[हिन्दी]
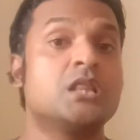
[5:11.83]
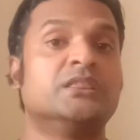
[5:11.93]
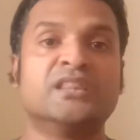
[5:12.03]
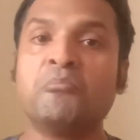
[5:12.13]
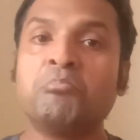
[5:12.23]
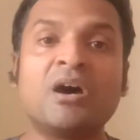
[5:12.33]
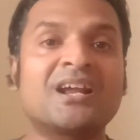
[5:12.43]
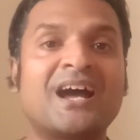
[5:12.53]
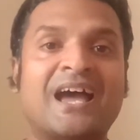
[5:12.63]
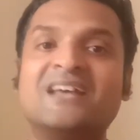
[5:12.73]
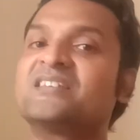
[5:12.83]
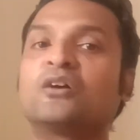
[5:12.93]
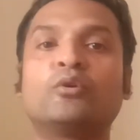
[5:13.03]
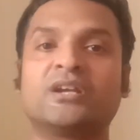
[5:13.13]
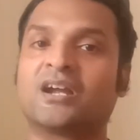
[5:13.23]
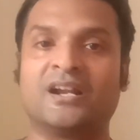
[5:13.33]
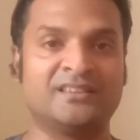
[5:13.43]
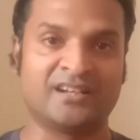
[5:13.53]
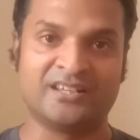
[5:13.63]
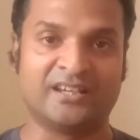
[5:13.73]
नंबर का ऐसा कोई
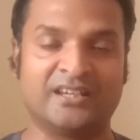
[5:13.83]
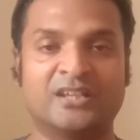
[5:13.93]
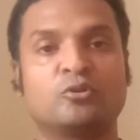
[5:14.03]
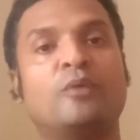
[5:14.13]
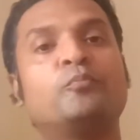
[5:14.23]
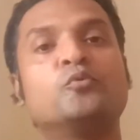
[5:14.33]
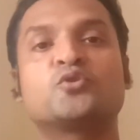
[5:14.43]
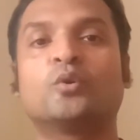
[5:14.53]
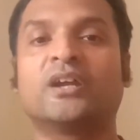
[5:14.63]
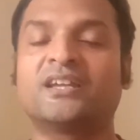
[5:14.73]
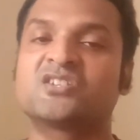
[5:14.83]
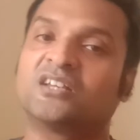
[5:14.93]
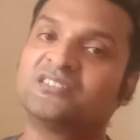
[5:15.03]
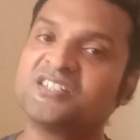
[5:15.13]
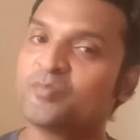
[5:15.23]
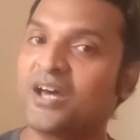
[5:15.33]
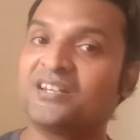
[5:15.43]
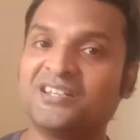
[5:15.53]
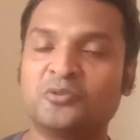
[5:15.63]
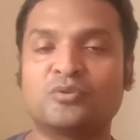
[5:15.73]
गणित नहीं है या तो आप पूछोगे कि 36 बार
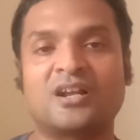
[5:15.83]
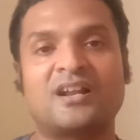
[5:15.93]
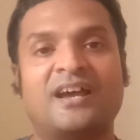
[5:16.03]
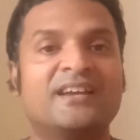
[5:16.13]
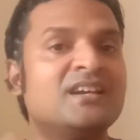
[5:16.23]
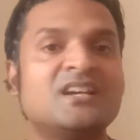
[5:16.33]
ही क्यों करना है